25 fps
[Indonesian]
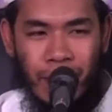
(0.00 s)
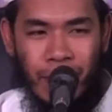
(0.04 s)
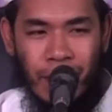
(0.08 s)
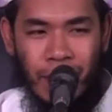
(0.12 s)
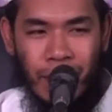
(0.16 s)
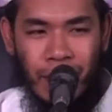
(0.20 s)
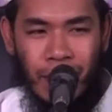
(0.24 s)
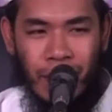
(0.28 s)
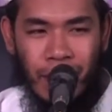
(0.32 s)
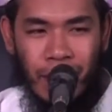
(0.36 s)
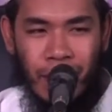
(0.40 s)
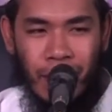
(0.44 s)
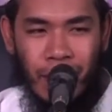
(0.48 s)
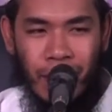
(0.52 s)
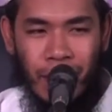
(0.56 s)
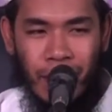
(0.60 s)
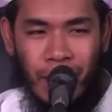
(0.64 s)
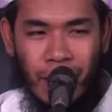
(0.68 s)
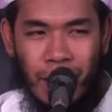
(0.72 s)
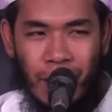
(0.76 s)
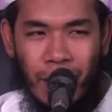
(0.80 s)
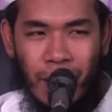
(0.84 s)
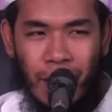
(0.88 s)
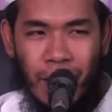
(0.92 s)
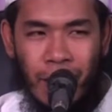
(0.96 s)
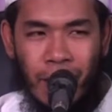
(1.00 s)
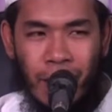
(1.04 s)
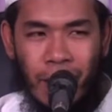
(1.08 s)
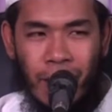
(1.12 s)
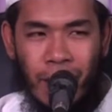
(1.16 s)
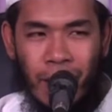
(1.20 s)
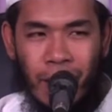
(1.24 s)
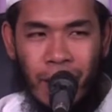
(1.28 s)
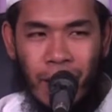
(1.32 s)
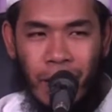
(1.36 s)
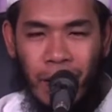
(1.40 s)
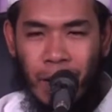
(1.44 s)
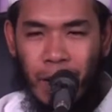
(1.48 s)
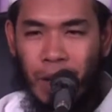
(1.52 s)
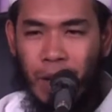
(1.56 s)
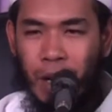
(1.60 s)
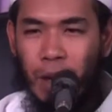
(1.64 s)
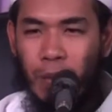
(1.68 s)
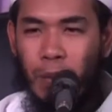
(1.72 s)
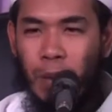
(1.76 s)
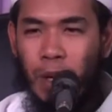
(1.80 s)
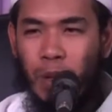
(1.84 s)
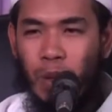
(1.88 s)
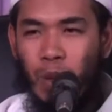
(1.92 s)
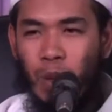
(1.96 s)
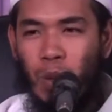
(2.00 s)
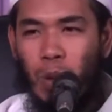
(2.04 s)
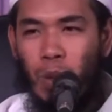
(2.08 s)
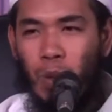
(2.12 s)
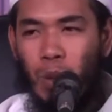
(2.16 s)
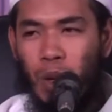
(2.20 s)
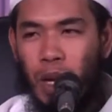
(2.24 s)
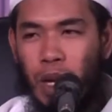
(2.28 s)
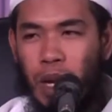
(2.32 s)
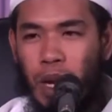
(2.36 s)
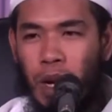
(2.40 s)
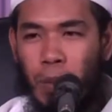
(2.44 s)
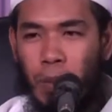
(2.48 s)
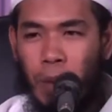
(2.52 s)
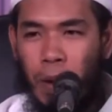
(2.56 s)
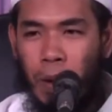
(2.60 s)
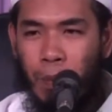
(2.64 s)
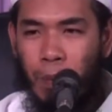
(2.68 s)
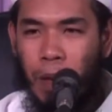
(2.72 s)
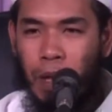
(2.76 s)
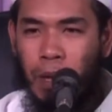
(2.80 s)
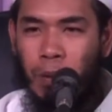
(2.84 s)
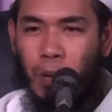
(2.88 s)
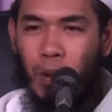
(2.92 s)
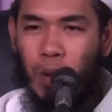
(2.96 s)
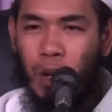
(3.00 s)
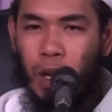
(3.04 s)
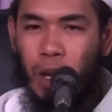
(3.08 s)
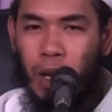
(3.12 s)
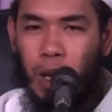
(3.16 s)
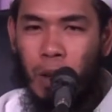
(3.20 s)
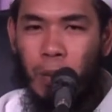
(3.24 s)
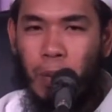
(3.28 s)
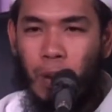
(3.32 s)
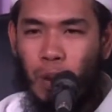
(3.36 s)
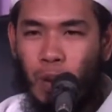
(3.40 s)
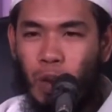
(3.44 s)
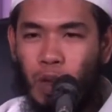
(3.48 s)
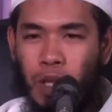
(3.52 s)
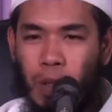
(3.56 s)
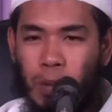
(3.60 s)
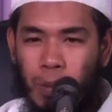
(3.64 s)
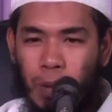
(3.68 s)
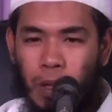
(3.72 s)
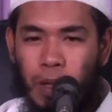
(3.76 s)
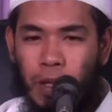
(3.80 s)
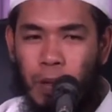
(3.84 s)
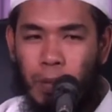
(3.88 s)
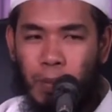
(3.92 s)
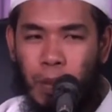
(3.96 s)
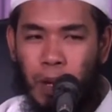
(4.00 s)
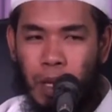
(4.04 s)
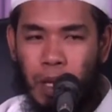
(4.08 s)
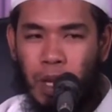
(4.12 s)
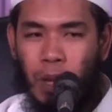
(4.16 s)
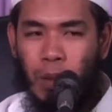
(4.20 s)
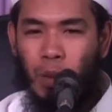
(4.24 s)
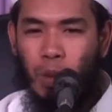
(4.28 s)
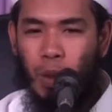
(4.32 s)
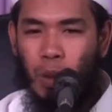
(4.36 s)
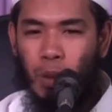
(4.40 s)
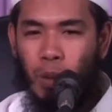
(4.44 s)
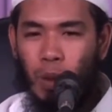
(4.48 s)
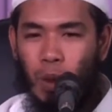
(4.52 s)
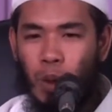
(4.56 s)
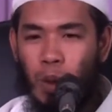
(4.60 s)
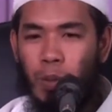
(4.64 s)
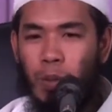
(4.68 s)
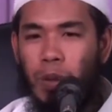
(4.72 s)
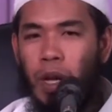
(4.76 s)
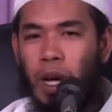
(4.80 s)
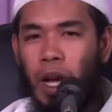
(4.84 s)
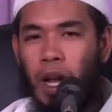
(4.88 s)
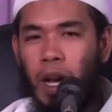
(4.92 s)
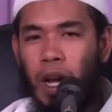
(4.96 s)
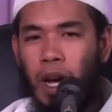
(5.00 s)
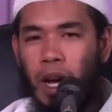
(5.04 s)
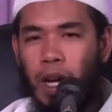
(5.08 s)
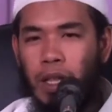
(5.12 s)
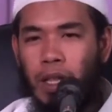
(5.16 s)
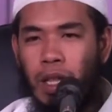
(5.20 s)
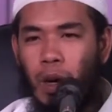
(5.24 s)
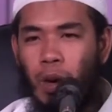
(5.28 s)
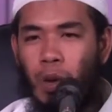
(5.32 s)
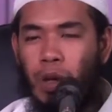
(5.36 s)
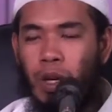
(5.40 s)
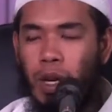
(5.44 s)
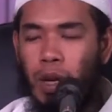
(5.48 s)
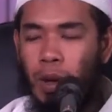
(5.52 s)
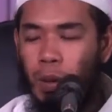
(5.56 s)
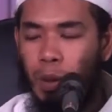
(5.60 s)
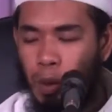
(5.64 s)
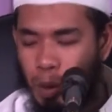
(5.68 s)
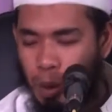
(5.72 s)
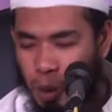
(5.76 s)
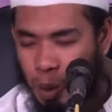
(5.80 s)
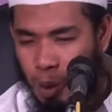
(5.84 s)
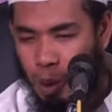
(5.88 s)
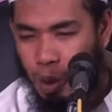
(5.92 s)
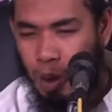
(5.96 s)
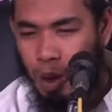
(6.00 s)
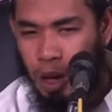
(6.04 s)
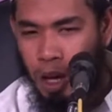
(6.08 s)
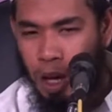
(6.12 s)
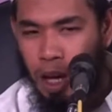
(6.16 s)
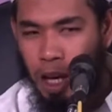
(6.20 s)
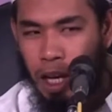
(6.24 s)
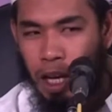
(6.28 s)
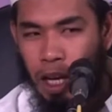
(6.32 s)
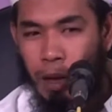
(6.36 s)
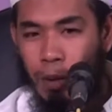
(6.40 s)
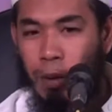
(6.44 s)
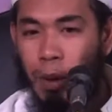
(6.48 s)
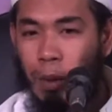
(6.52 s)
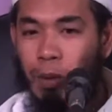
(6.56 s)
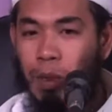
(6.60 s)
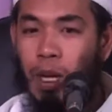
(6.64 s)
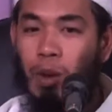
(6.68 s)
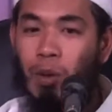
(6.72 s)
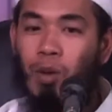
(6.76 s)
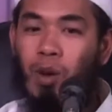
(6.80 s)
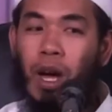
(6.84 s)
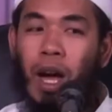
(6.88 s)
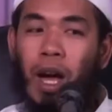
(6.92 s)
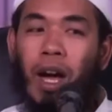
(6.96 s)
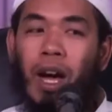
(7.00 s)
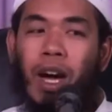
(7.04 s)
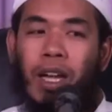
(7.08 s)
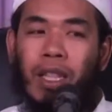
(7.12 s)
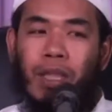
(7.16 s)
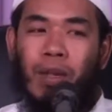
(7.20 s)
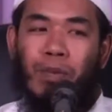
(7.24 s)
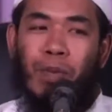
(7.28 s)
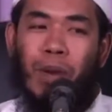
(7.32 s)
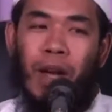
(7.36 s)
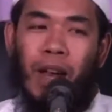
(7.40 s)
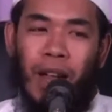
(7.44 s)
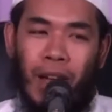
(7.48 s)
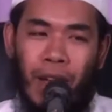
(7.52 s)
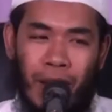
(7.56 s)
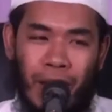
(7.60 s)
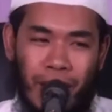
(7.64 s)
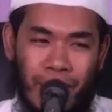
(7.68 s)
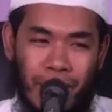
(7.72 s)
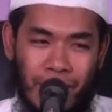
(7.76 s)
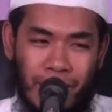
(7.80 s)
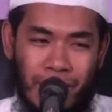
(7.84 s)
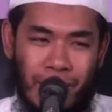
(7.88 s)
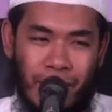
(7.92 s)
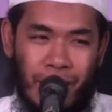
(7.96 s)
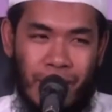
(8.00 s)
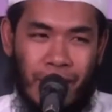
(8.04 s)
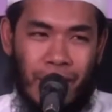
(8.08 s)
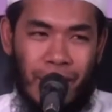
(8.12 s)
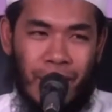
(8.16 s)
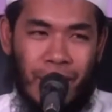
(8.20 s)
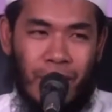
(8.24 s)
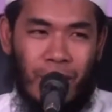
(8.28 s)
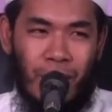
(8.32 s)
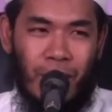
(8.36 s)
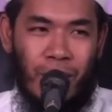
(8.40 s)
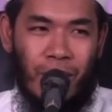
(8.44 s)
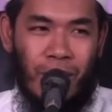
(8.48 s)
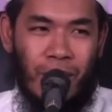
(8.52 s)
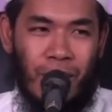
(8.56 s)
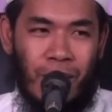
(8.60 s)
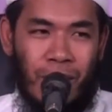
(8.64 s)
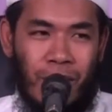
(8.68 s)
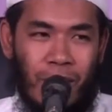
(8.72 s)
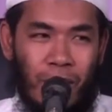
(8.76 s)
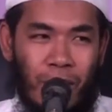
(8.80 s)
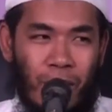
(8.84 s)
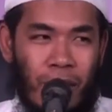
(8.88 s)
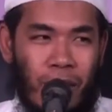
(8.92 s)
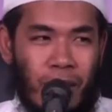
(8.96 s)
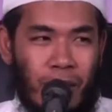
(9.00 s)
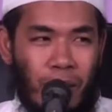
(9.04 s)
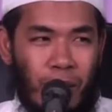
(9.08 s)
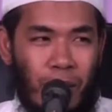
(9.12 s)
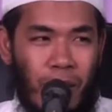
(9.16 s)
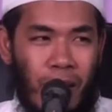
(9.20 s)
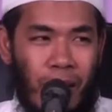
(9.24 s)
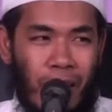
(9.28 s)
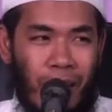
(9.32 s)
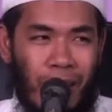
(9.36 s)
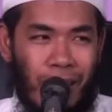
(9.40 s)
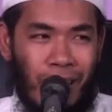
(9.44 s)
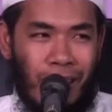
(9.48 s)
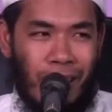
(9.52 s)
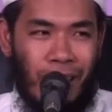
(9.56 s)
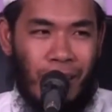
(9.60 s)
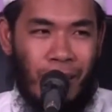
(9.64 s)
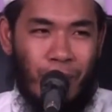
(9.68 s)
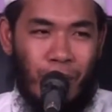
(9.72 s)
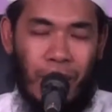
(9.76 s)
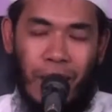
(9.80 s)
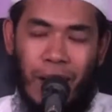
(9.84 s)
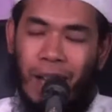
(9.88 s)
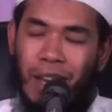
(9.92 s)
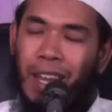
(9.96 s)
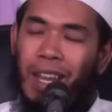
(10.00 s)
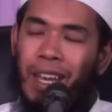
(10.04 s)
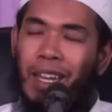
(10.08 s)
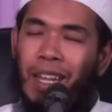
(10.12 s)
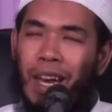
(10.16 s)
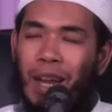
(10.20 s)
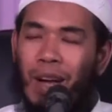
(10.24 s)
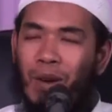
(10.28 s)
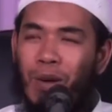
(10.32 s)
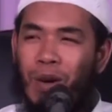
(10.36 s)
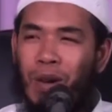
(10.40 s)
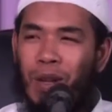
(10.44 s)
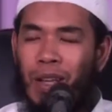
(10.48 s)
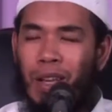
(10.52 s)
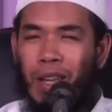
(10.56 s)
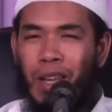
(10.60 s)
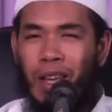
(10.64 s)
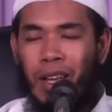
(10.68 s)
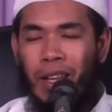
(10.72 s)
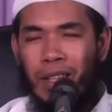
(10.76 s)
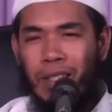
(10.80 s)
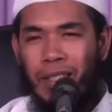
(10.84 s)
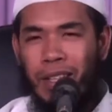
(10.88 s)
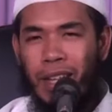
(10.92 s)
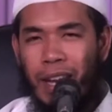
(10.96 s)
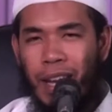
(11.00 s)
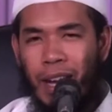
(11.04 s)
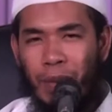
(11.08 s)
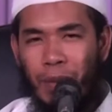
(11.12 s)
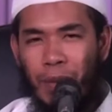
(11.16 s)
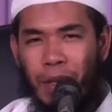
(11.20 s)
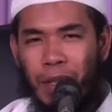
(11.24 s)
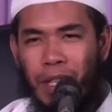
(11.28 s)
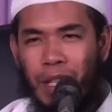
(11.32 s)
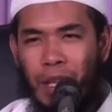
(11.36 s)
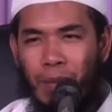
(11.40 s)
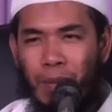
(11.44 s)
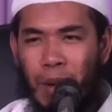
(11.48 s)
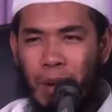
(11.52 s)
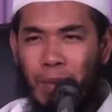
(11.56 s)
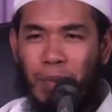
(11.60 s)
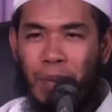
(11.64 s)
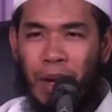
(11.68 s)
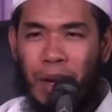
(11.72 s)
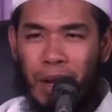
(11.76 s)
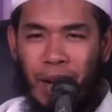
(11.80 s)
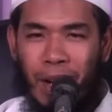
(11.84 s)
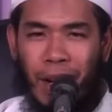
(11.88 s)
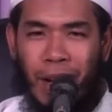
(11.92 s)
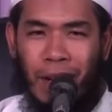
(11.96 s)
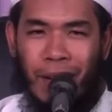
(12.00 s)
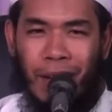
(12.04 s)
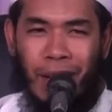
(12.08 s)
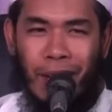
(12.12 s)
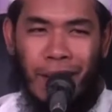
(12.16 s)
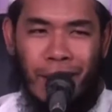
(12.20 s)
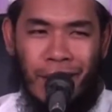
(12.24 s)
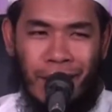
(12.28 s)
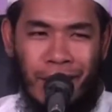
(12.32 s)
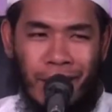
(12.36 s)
Ya. Karena dia masuk mungkin kepepet, mungkin dia masuk cepat-cepat terburu-buru padahal nggak tahu dia duduk imamnya udah angkat kepala ya. Angkat kepala ya. Maka dia ragu, saya dapat imam apa enggak ya?